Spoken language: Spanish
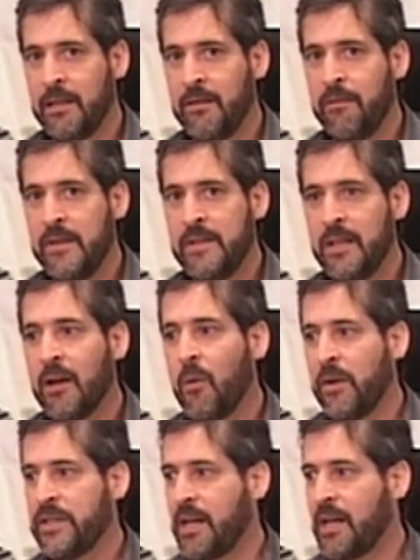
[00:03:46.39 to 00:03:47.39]
difícil
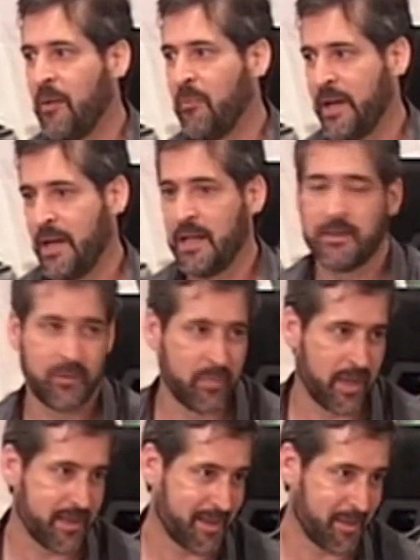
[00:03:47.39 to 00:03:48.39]
encuentra escapar a la
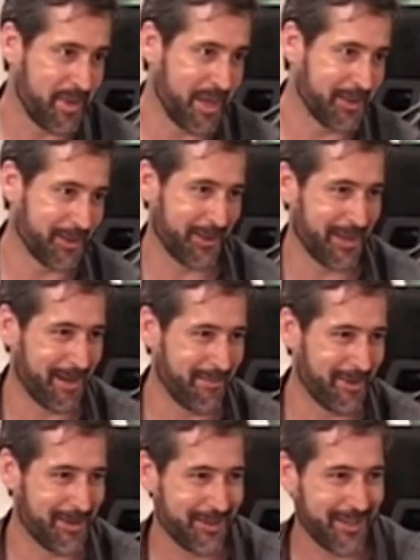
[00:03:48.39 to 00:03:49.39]
sombra de Sarmiento,
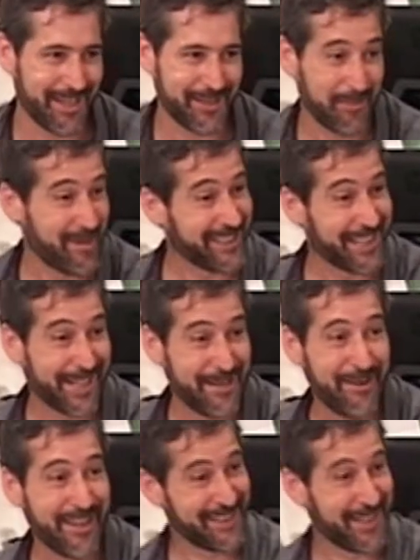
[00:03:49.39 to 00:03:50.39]
digamos, ¿no? a la sombra
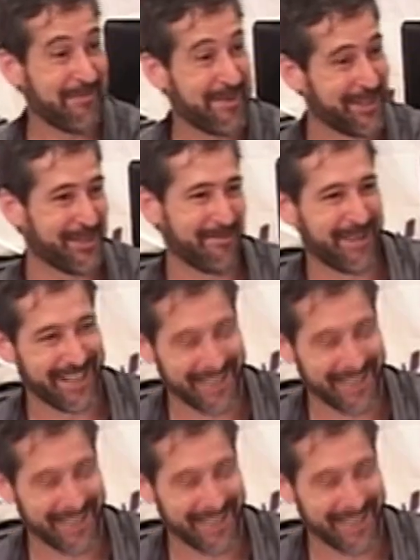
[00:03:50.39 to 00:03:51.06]
terrible de Sarmiento,